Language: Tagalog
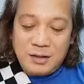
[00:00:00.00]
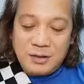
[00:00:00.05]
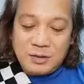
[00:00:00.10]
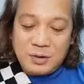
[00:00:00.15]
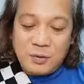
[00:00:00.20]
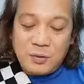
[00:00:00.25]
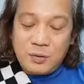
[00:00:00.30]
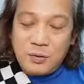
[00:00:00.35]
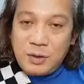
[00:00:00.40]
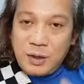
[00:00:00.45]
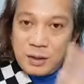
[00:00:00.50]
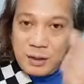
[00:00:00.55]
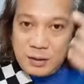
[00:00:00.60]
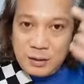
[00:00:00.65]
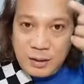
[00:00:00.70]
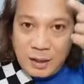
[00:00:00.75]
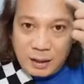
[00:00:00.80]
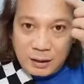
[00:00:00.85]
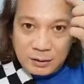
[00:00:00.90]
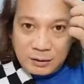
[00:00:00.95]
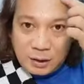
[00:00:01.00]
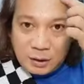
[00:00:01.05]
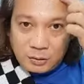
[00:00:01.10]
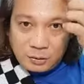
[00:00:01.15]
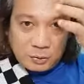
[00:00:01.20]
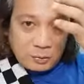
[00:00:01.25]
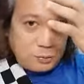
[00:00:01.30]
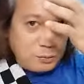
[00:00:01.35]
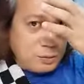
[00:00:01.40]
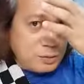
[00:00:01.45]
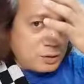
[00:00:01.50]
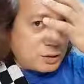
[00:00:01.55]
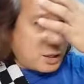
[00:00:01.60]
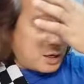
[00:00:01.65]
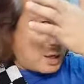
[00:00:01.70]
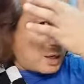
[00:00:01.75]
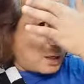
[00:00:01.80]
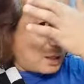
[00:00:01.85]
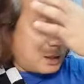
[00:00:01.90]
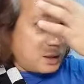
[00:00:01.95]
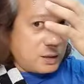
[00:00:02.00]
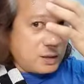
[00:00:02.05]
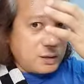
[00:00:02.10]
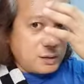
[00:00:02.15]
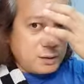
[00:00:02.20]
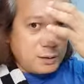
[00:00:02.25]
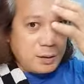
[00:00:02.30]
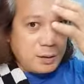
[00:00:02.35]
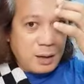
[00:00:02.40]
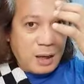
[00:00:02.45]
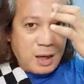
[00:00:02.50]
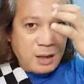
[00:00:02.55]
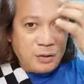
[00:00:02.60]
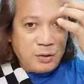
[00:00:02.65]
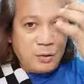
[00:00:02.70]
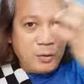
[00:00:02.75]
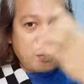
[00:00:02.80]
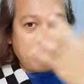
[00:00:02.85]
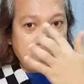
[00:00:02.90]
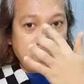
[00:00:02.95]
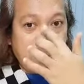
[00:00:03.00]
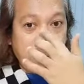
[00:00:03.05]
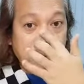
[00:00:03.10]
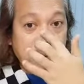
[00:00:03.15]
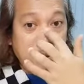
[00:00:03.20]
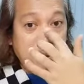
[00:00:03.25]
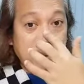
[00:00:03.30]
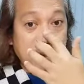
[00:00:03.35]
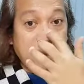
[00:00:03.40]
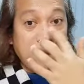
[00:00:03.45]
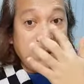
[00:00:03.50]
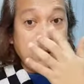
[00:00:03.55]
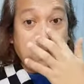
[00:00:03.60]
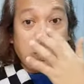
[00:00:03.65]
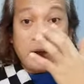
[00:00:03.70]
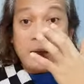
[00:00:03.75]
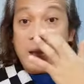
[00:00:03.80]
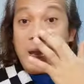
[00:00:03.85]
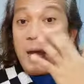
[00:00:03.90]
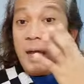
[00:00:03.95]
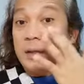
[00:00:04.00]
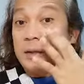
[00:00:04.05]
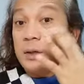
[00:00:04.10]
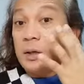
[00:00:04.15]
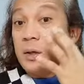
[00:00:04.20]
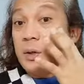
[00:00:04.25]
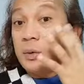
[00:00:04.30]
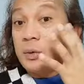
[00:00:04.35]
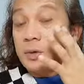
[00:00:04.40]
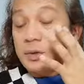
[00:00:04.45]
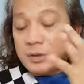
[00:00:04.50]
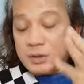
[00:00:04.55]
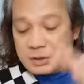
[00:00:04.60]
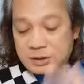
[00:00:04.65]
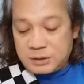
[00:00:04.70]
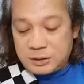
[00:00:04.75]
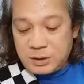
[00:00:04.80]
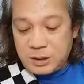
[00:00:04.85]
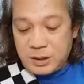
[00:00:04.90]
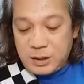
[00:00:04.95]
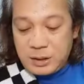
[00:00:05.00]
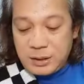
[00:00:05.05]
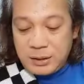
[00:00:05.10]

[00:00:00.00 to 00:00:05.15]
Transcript: So, nakita ko to dun kay, I don't know kung familiar kayo kay Ann Klutz.